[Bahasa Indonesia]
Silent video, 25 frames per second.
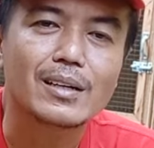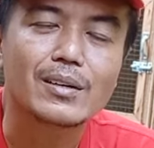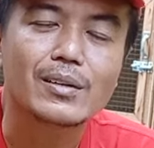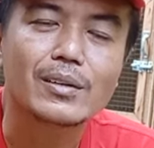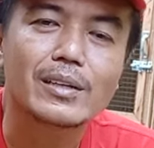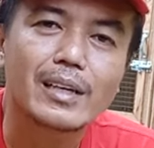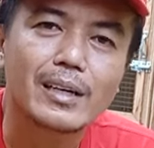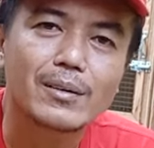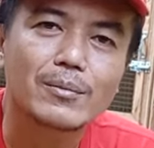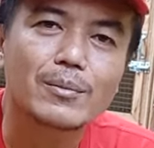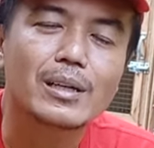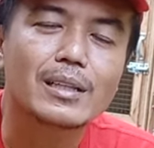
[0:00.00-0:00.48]
Oh
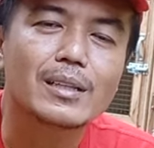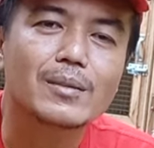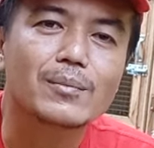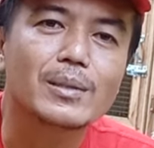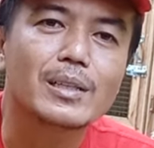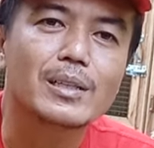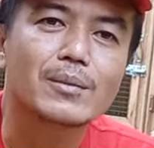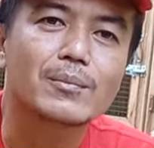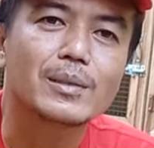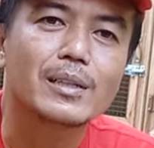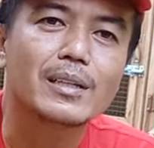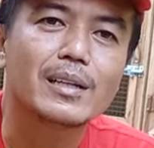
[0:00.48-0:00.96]
iya buat
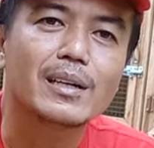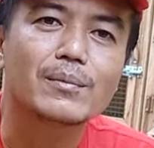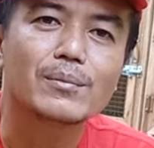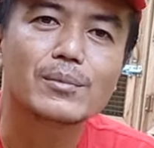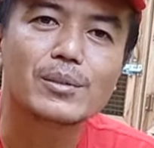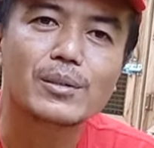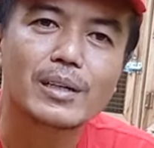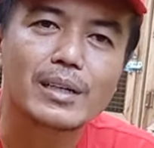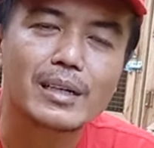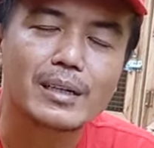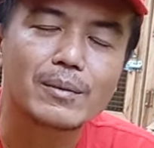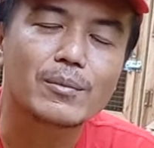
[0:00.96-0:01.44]
teman-teman yang
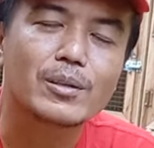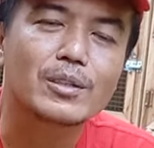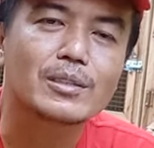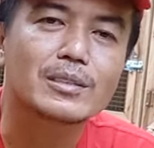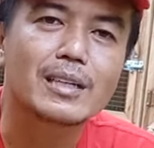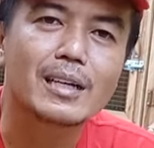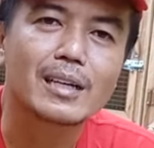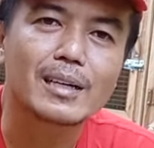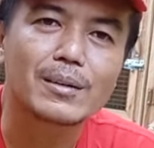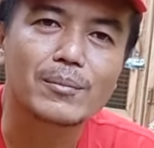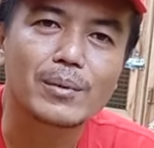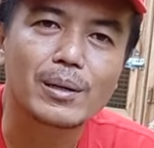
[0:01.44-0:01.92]
mungkin mau
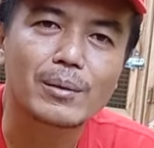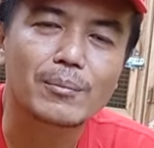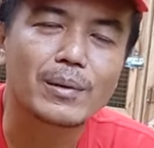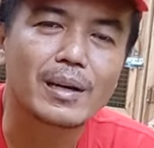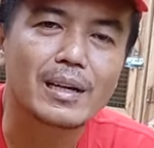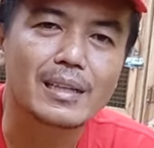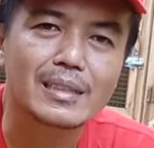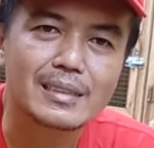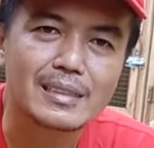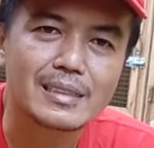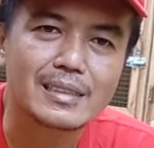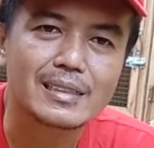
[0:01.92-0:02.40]
cari
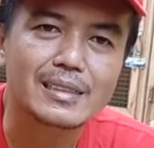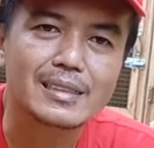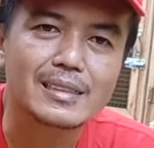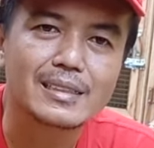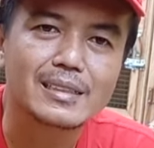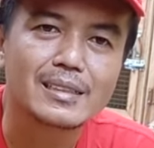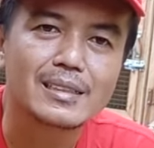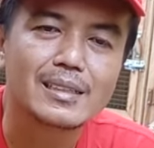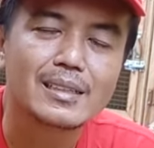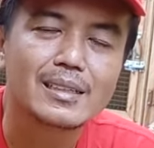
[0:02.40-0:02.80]
merpati,